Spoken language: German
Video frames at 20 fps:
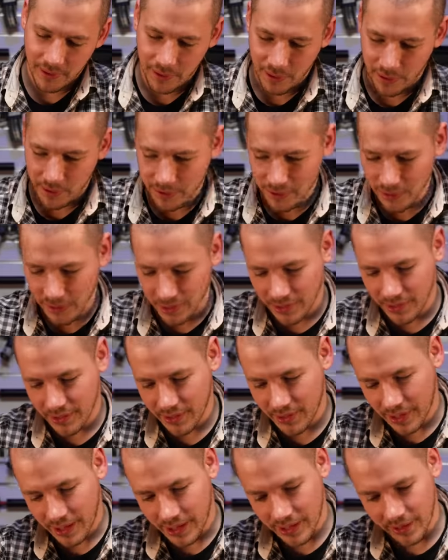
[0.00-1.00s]
so, gut.
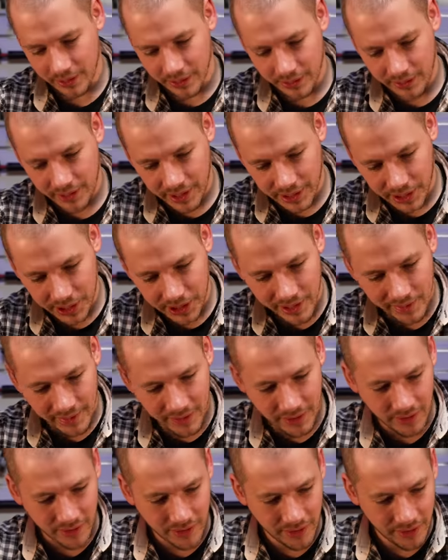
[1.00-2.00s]
Also,
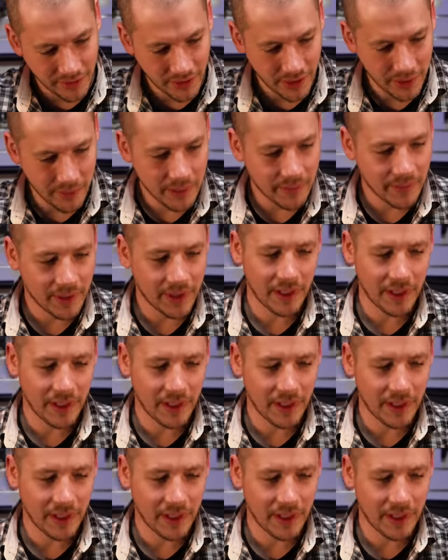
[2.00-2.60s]
Federschnellwechselsystem haben wir